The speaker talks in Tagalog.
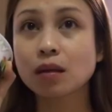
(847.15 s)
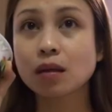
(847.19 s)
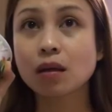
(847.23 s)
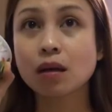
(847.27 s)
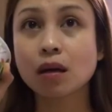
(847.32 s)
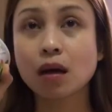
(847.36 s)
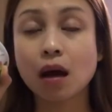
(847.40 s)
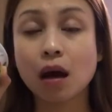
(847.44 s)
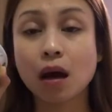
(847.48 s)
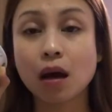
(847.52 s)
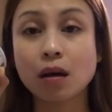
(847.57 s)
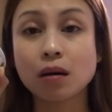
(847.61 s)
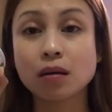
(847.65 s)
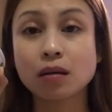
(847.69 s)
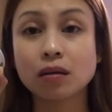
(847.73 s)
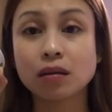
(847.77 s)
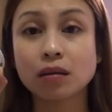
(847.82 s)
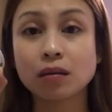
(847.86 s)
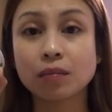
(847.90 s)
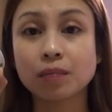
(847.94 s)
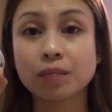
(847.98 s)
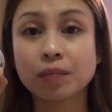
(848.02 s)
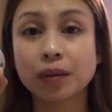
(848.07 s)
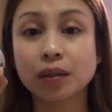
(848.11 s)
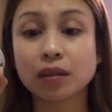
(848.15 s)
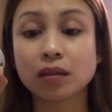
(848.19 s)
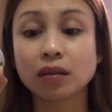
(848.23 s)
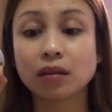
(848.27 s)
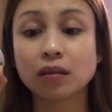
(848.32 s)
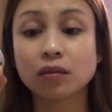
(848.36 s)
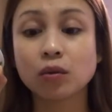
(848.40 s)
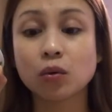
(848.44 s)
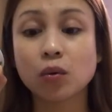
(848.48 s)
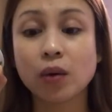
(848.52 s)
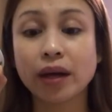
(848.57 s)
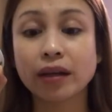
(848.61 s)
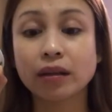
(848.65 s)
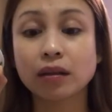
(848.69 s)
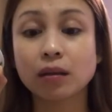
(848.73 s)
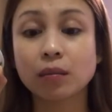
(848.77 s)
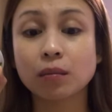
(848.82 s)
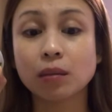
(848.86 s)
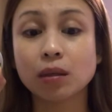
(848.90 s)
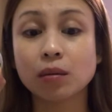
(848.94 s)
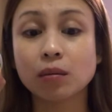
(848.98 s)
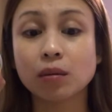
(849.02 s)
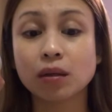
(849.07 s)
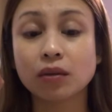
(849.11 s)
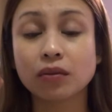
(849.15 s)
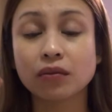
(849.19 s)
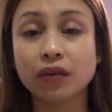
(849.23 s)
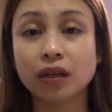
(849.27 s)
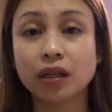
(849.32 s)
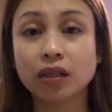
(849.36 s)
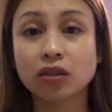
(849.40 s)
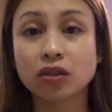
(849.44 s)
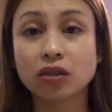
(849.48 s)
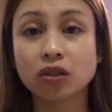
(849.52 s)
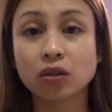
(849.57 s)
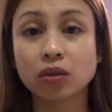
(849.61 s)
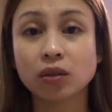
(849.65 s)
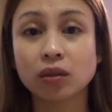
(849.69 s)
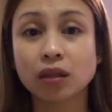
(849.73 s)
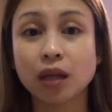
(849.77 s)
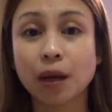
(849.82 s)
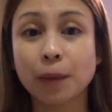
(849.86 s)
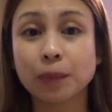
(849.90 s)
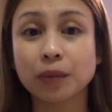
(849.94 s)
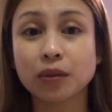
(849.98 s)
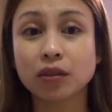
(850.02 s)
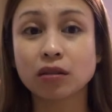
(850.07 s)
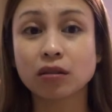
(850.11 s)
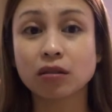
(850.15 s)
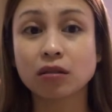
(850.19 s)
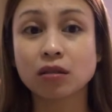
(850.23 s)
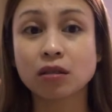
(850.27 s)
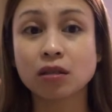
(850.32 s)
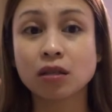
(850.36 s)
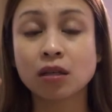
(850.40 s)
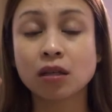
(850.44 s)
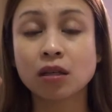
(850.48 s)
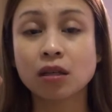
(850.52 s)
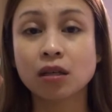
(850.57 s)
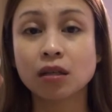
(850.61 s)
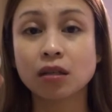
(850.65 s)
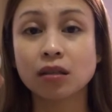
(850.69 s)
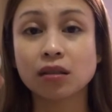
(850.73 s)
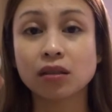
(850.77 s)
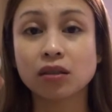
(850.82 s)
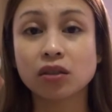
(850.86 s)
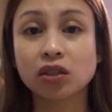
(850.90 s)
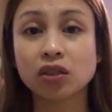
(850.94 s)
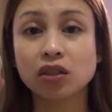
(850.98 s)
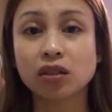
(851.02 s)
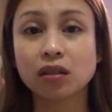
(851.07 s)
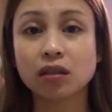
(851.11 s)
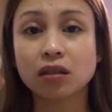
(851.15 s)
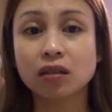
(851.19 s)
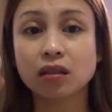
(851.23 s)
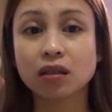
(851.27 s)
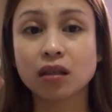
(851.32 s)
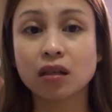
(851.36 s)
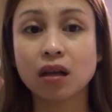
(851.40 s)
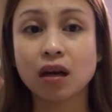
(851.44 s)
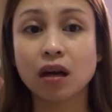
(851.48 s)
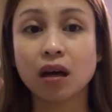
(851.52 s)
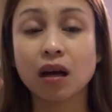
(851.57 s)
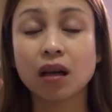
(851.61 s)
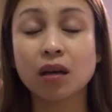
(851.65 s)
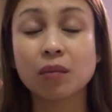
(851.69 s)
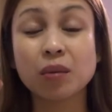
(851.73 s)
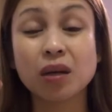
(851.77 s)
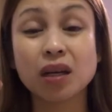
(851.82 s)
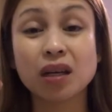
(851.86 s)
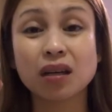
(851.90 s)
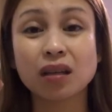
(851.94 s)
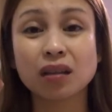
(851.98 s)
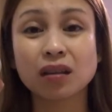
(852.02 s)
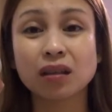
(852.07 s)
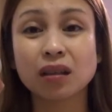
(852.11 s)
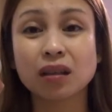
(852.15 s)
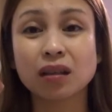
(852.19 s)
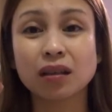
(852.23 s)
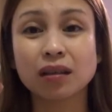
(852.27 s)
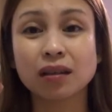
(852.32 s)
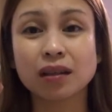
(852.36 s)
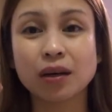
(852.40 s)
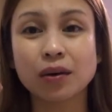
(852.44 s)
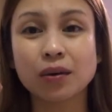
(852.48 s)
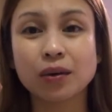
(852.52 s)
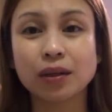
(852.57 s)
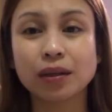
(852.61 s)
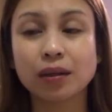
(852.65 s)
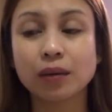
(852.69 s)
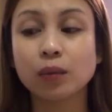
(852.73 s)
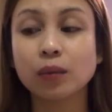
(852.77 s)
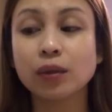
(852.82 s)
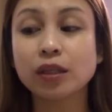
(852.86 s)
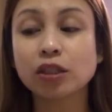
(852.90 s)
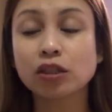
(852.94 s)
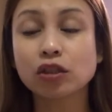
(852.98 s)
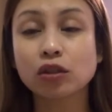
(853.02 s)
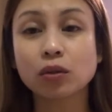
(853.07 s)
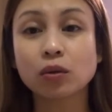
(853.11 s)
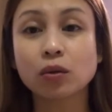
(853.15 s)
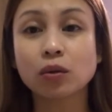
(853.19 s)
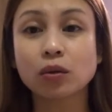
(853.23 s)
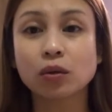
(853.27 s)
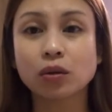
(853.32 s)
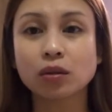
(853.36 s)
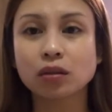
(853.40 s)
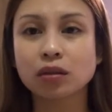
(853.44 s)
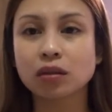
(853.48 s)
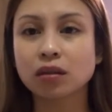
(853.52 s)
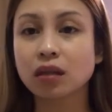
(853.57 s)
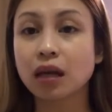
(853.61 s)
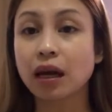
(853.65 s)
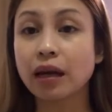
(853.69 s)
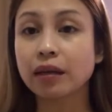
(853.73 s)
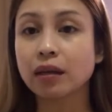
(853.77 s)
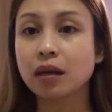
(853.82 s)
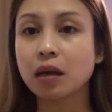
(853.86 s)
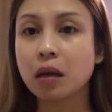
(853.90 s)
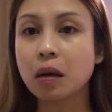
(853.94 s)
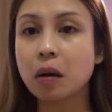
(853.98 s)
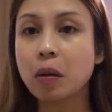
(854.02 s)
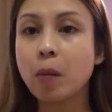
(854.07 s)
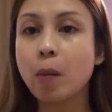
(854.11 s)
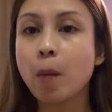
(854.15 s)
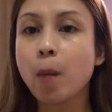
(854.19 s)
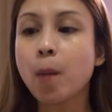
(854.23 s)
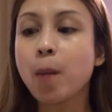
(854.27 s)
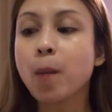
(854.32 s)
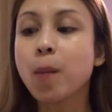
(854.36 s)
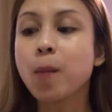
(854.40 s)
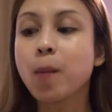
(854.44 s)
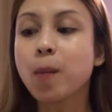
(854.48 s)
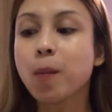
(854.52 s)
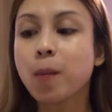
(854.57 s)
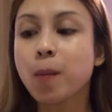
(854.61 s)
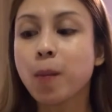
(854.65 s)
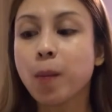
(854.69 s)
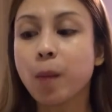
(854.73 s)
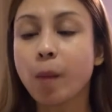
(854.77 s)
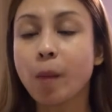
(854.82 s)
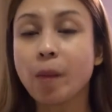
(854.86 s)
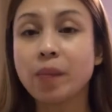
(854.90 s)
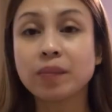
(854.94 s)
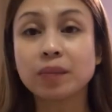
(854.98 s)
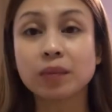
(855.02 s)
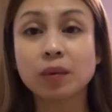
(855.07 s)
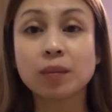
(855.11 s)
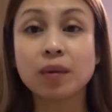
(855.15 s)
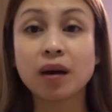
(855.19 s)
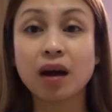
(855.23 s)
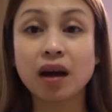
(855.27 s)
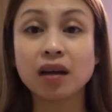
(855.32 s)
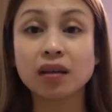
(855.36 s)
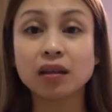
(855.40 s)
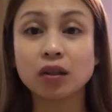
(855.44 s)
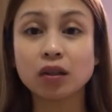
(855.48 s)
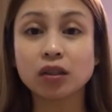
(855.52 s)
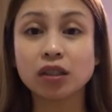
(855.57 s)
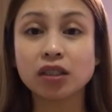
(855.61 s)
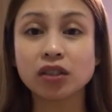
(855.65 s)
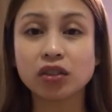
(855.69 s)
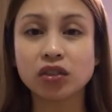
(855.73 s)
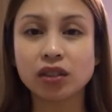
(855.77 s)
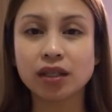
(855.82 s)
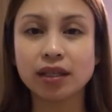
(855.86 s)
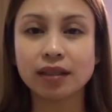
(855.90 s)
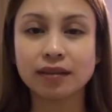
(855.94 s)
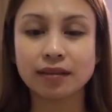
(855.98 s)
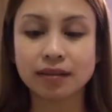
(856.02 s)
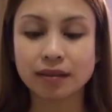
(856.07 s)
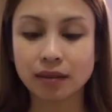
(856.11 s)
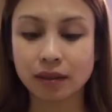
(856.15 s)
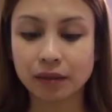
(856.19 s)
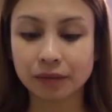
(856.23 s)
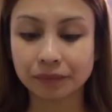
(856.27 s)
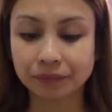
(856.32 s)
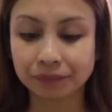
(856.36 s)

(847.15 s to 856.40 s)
Kaya pag nag-wine kami ng mga friends ko, tapos nag-cheese sila. Alam mo, inggit na inggit ako. Na-wish ko, sana, kumakain ako ng cheese.